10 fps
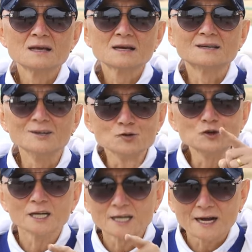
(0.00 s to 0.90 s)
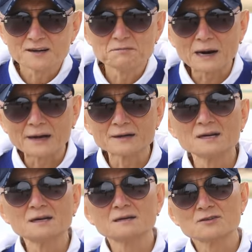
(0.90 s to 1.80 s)
그 우리라는
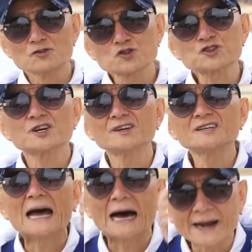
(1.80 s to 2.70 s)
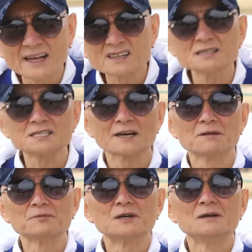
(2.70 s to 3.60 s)
말을 추천을 안 했던
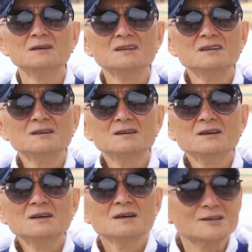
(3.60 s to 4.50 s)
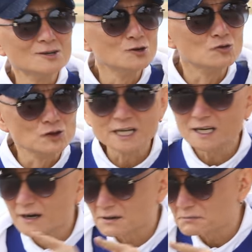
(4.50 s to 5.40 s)
사람들, 그
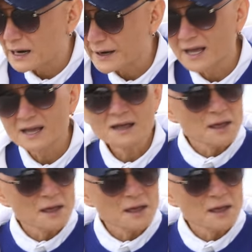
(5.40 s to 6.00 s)
우리라는 말에